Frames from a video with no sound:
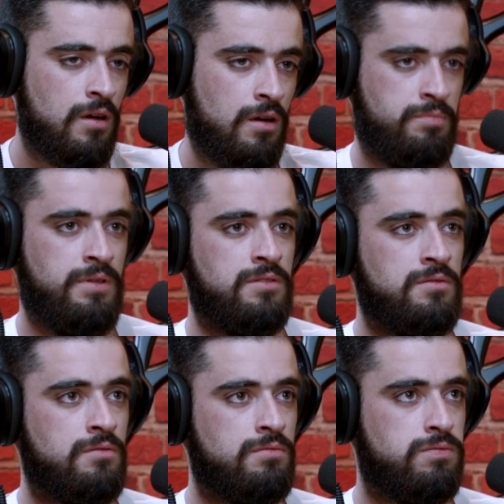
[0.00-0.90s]
Opa,
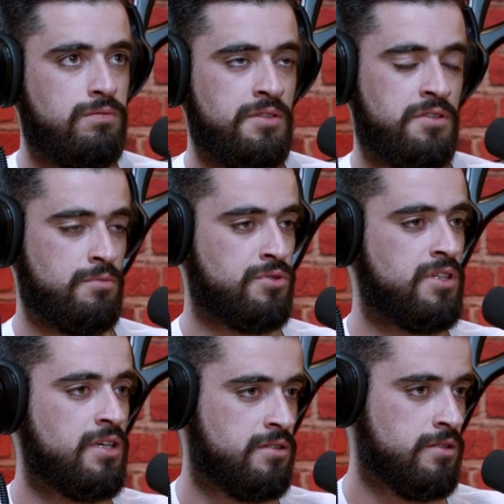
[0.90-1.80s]
eu, em termos
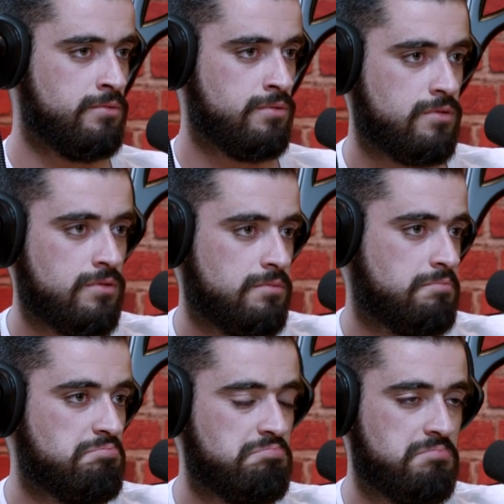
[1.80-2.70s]
negativos,
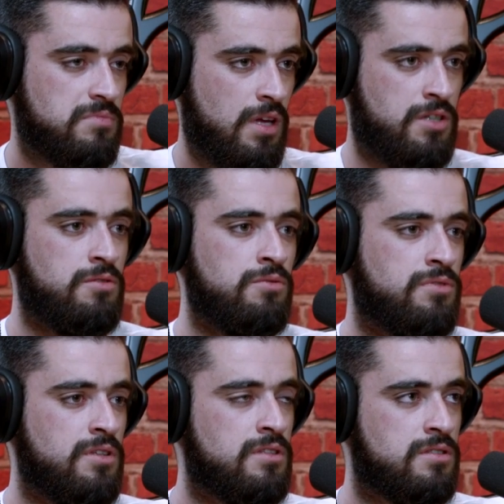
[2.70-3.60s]
Nada ainda. não
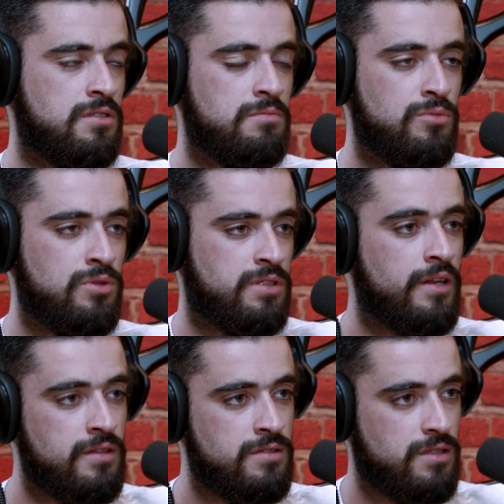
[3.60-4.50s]
tenho assim muito a
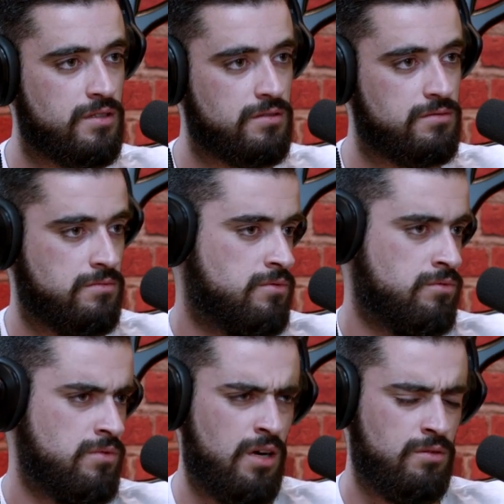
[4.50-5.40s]
dizer.
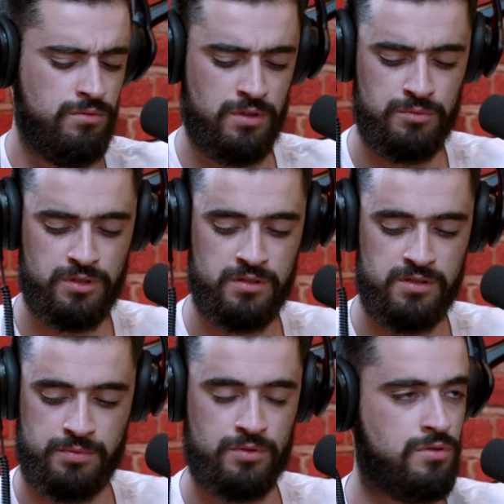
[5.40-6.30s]
Não, não, tenho muito a
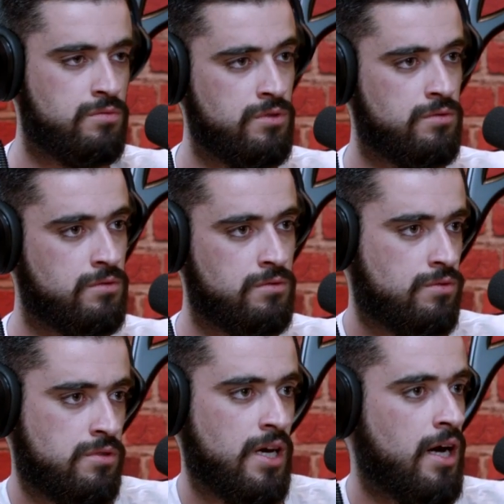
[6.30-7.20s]
dizer porque eu sou muito
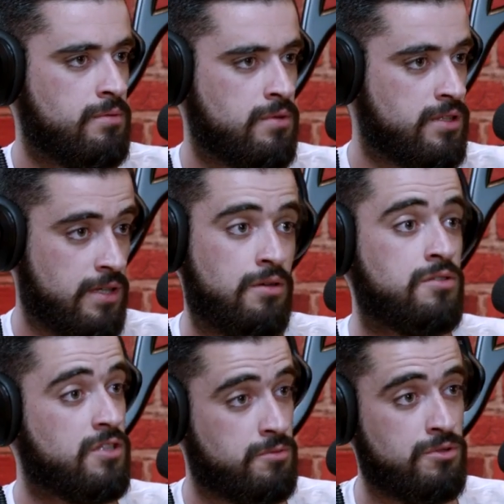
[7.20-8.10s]
sociável, até
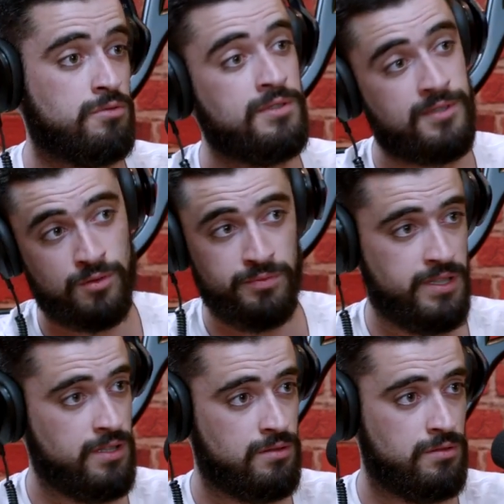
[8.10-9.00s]
gosto que as pessoas venham ter
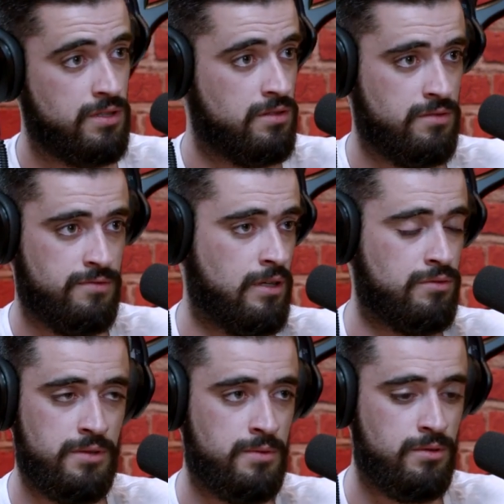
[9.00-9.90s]
comigo e falo
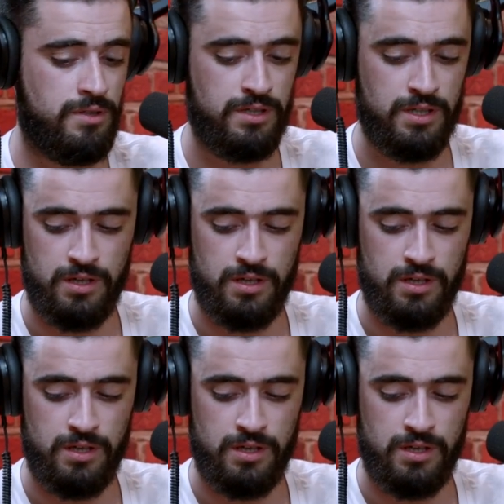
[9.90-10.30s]
na boa.